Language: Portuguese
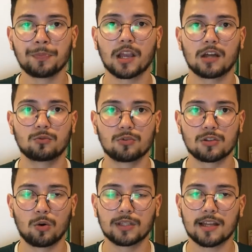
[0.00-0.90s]
14
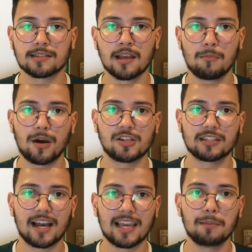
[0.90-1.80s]
rodadas, mas já
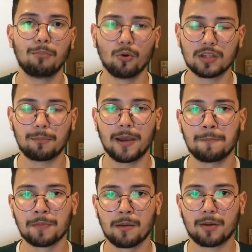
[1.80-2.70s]
dá aquele
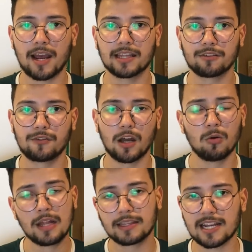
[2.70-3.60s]
pontapé para a reta
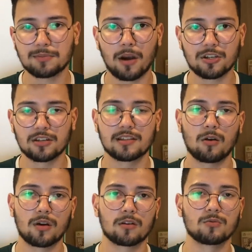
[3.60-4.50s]
final. Três partidas
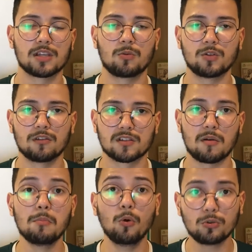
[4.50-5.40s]
agora consecutivas
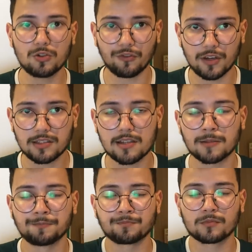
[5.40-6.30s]
também muito
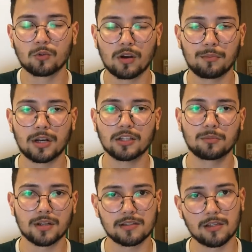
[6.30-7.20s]
difíceis no Campeonato
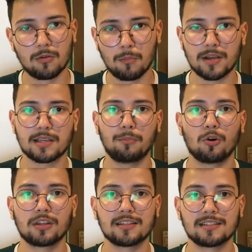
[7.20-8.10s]
Brasileiro, mas que
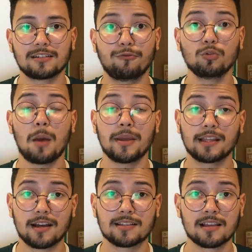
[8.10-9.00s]
podem ser
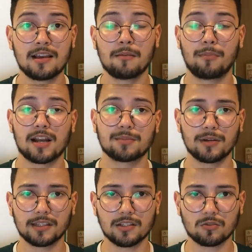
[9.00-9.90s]
fundamentais para as
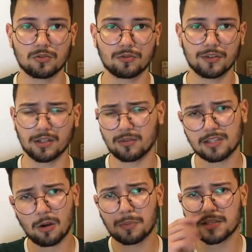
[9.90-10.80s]
pretensões do Verdão. Esse
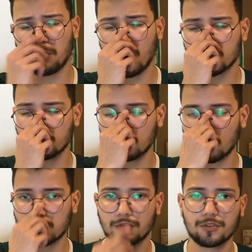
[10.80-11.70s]
será o principal assunto do
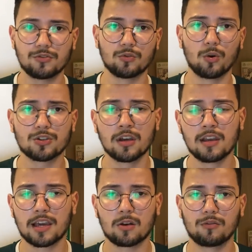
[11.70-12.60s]
nosso vídeo de hoje.
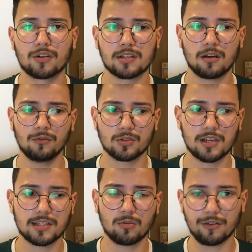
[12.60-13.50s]
Quero conversar com
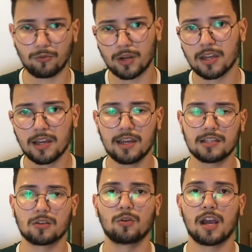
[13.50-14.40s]
vocês né, o que foi
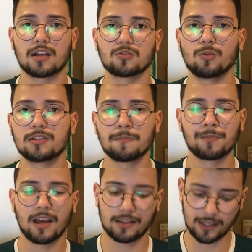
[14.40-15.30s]
esse Goiás 2,
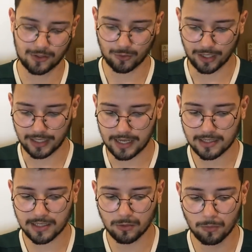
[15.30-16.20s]
Atlético
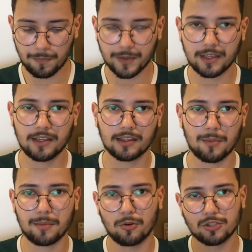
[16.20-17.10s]
Goianiense 1 e
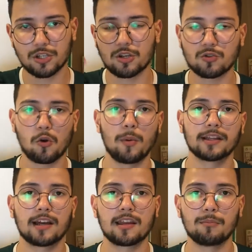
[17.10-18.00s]
também pode deixar o seu
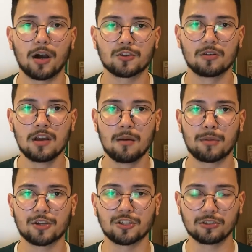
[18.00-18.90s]
comentário aqui embaixo
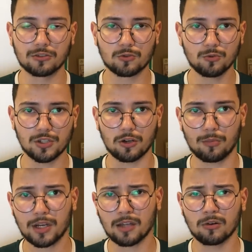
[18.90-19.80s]
para a gente discutir,
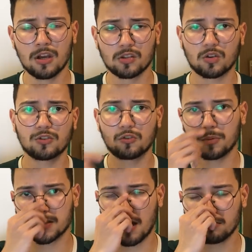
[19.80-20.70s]
combinado? Só antes de
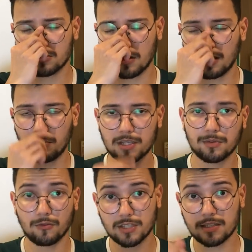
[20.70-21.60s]
começarmos, eh, eu peço
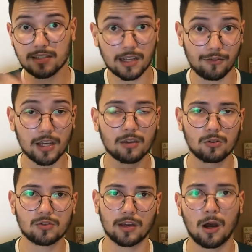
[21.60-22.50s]
para você se inscrever aqui no
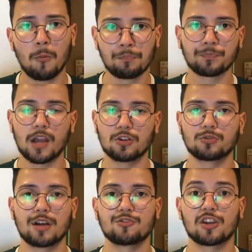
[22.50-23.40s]
nosso canal,
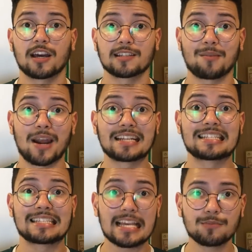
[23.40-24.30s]
ajudar a gente a chegar nessa marca de
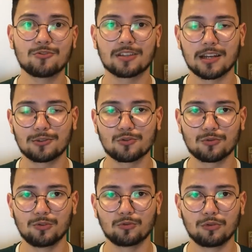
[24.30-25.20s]
6 mil inscritos
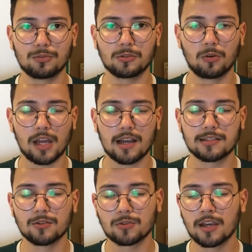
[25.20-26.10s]
no YouTube do Goiás
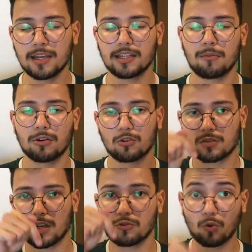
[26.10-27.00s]
News e também o nosso
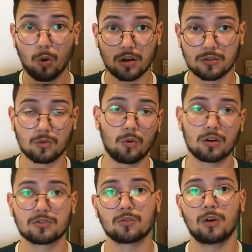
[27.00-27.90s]
canal de cortes, o
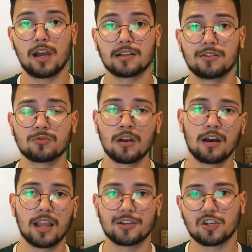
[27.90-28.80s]
Cortes do Goiás News.
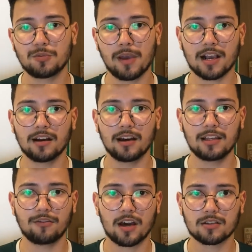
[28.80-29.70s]
Lá a gente pega
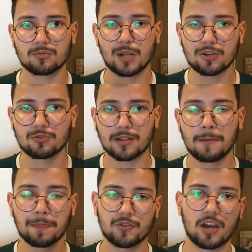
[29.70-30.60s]
ali vários trechos né,
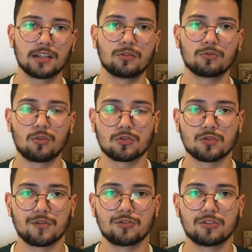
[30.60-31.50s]
de cada um dos
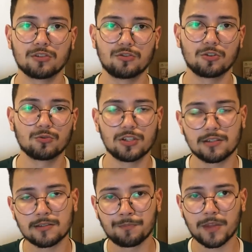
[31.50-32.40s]
nossos vídeos de
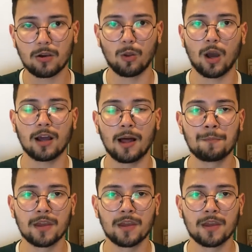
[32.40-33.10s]
notícias e coloca lá.